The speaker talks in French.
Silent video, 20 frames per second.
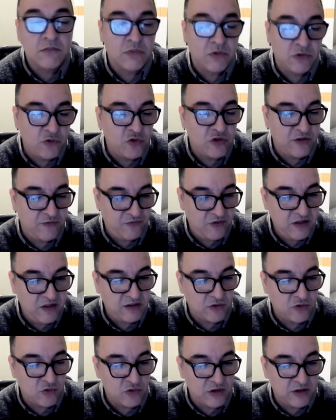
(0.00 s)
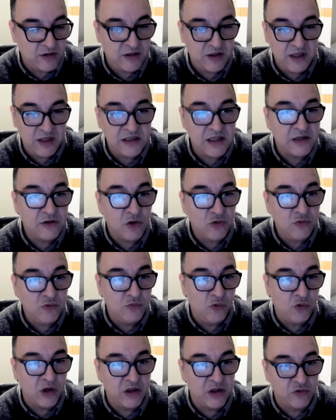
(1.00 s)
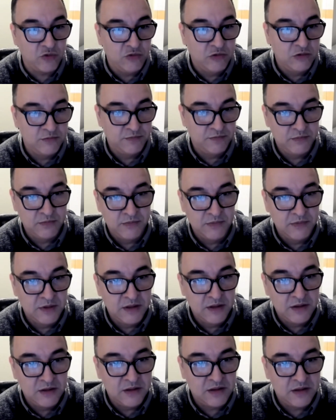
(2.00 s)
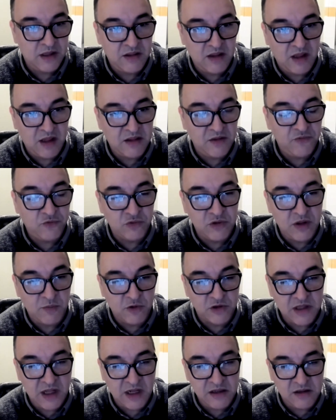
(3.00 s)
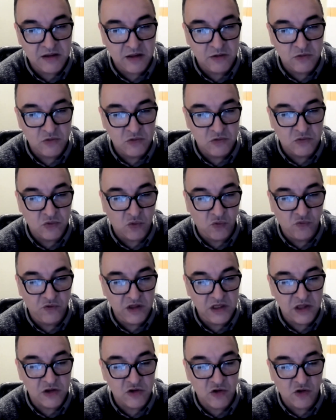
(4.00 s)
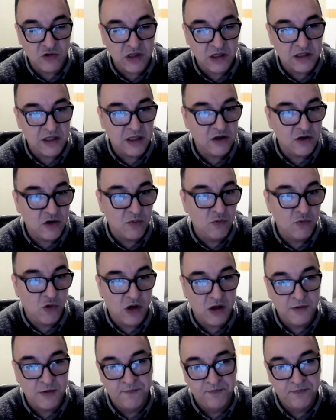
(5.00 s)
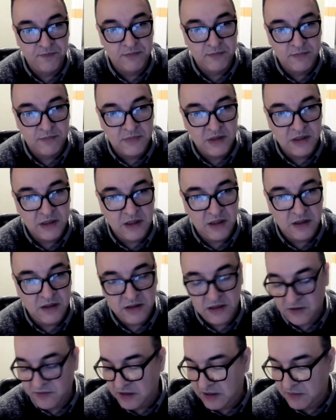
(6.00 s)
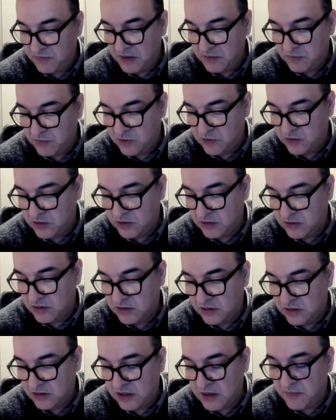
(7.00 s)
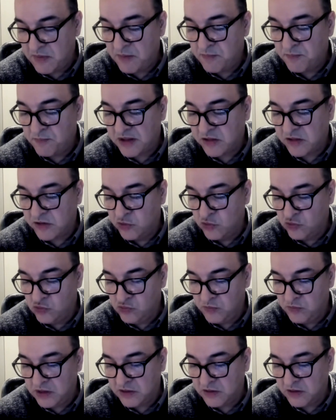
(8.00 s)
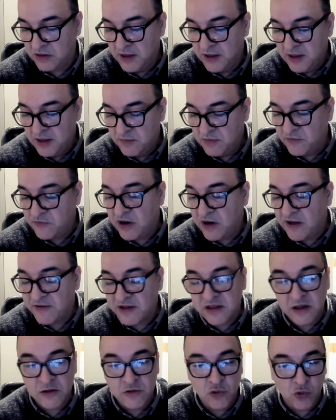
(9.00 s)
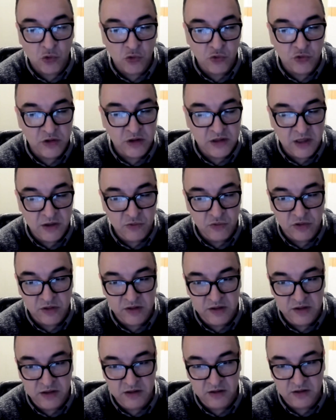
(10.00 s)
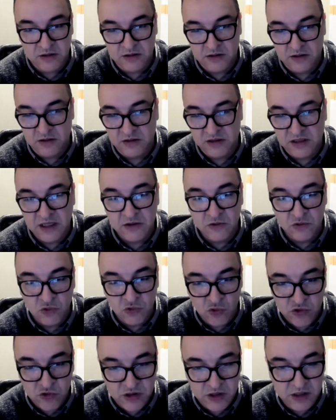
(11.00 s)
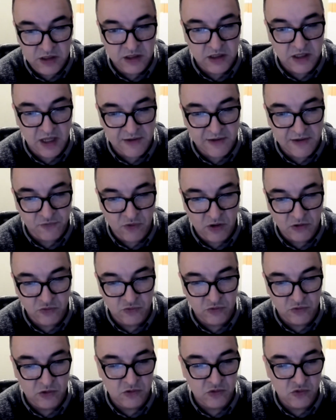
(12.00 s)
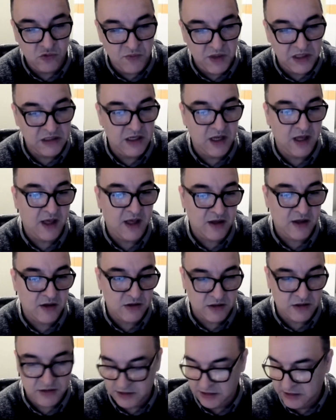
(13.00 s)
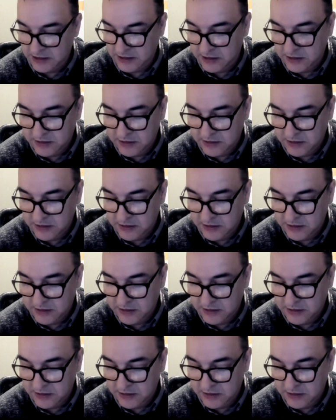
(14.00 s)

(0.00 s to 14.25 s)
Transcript: ce que j'ai fait, c'est que j'ai essayé d'étendre mon réseau. Ça, c'est assez fondamental, c'est de trouver des gens qui étaient comme moi qui, avait la même, euh, la même passion, mais, voilà, avec cette curiosité aussi euh, technologique, à la fois du, euh, média,